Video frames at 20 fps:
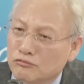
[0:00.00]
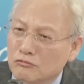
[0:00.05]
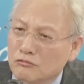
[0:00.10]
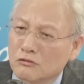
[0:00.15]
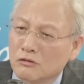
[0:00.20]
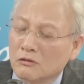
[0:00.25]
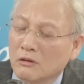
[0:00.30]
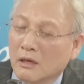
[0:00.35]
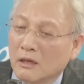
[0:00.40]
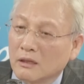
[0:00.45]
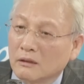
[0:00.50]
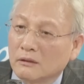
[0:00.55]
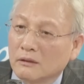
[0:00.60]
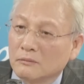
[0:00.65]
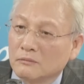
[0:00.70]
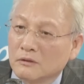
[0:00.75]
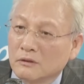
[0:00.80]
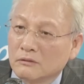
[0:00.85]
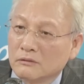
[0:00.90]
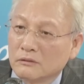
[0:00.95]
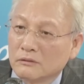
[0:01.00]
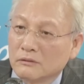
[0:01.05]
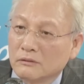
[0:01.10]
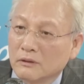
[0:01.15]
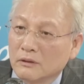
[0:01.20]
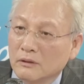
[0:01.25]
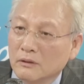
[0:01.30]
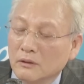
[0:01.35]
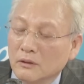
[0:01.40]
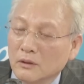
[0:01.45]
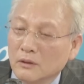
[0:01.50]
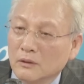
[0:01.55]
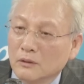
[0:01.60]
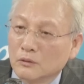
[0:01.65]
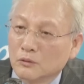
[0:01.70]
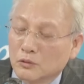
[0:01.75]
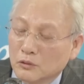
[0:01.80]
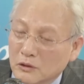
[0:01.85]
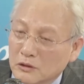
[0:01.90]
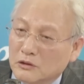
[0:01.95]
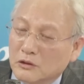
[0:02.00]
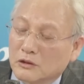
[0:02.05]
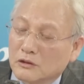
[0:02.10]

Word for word: 풍선 하나 때문에 그런데 도대체